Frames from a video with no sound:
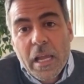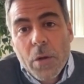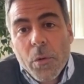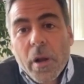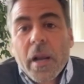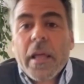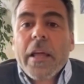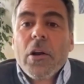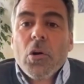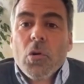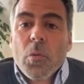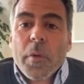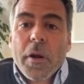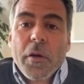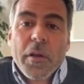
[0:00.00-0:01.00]
el
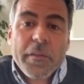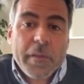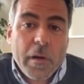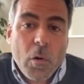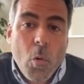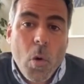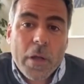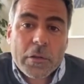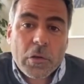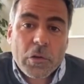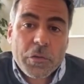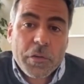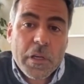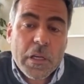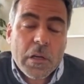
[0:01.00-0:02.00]
verdadero número debe ser
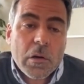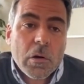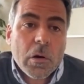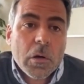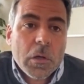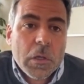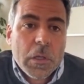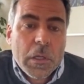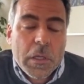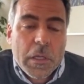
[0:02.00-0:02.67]
4 o 5.